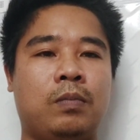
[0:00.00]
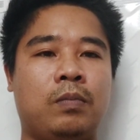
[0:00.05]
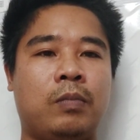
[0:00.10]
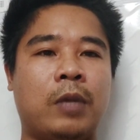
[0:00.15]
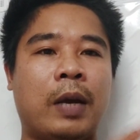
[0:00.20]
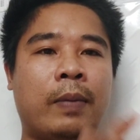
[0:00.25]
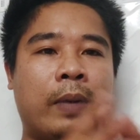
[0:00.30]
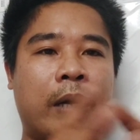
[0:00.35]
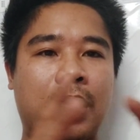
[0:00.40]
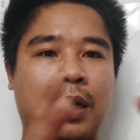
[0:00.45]

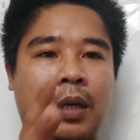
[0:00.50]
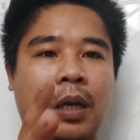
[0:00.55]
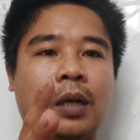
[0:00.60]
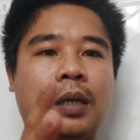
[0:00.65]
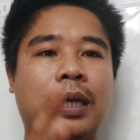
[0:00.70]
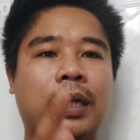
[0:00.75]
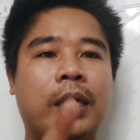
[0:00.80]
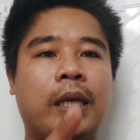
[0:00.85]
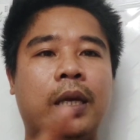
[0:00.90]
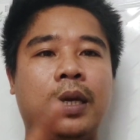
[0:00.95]
là bình nước
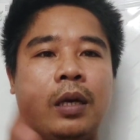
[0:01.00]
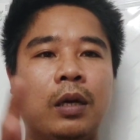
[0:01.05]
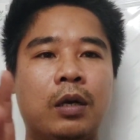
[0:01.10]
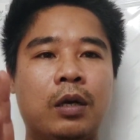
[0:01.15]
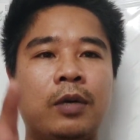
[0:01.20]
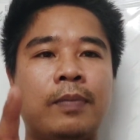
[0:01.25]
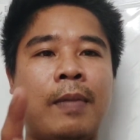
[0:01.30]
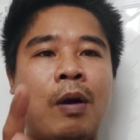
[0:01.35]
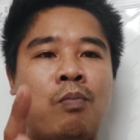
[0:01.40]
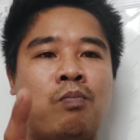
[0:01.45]
là gì
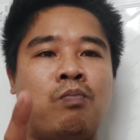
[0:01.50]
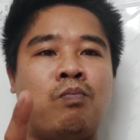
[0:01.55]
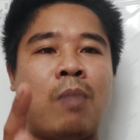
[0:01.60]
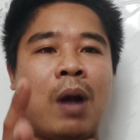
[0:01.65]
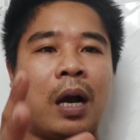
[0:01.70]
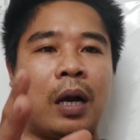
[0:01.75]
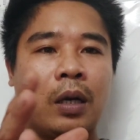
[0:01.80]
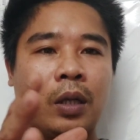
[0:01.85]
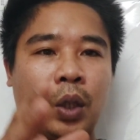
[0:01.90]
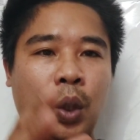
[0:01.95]
rửa bông
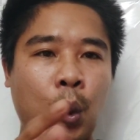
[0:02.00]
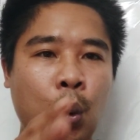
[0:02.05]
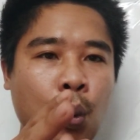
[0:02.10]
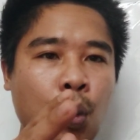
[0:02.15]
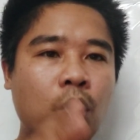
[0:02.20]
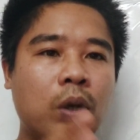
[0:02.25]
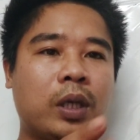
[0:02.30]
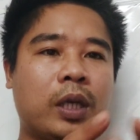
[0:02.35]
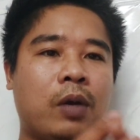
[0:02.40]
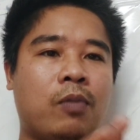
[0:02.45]
bằng
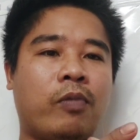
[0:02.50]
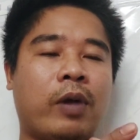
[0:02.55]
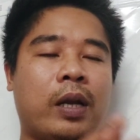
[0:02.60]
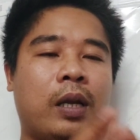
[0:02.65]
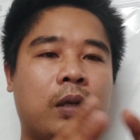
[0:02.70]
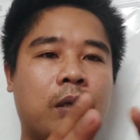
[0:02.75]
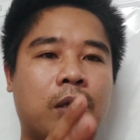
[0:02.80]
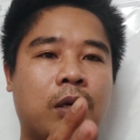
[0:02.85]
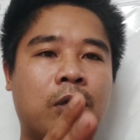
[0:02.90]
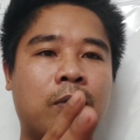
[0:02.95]
thuốc chứ không phải
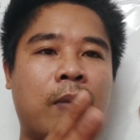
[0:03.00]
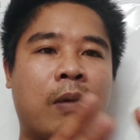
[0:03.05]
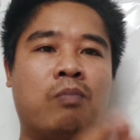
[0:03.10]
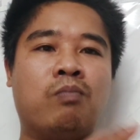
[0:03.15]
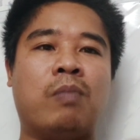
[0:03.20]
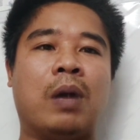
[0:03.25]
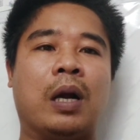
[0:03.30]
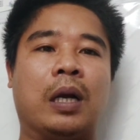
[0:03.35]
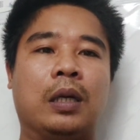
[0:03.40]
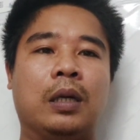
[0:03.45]
là rửa
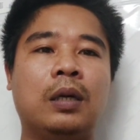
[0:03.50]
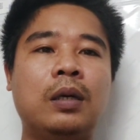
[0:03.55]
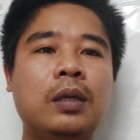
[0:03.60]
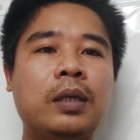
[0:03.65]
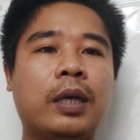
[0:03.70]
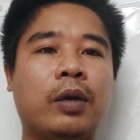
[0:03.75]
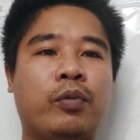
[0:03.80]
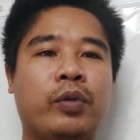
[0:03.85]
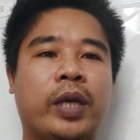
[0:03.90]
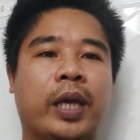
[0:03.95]
bông bằng nước
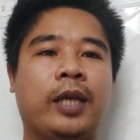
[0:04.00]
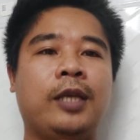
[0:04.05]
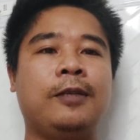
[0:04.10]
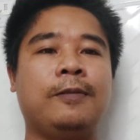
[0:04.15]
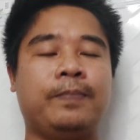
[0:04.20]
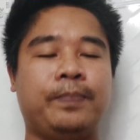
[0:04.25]
nha quý vị